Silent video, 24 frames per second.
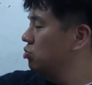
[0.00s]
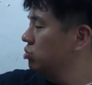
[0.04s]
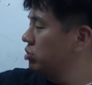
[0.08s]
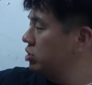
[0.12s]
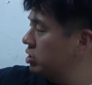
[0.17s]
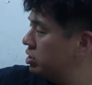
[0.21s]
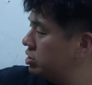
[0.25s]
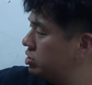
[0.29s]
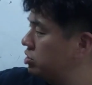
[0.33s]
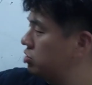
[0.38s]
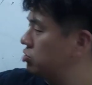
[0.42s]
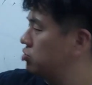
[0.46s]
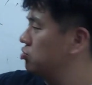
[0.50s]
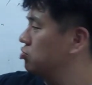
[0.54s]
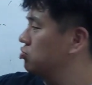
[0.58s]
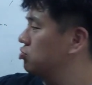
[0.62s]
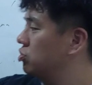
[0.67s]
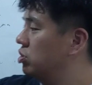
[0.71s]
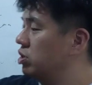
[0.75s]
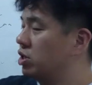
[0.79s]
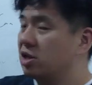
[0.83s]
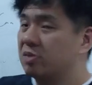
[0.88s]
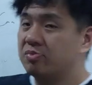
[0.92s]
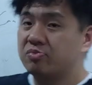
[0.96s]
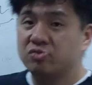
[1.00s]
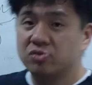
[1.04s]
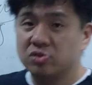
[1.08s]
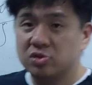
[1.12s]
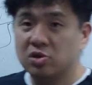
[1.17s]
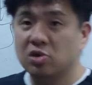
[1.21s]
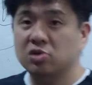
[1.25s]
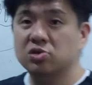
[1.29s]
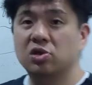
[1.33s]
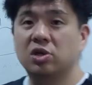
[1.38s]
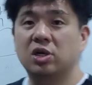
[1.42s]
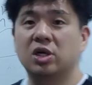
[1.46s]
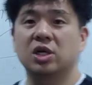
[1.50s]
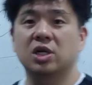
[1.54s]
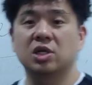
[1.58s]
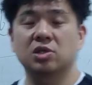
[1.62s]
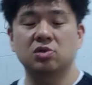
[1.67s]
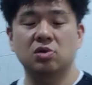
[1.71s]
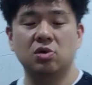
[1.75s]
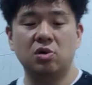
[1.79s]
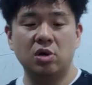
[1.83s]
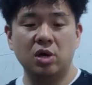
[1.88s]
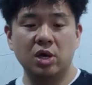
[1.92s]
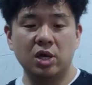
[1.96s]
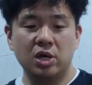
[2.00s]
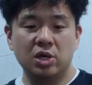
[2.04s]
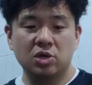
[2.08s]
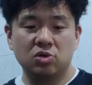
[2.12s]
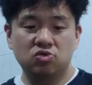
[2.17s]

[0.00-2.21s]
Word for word: 논리 실증주의나 분석 철학에서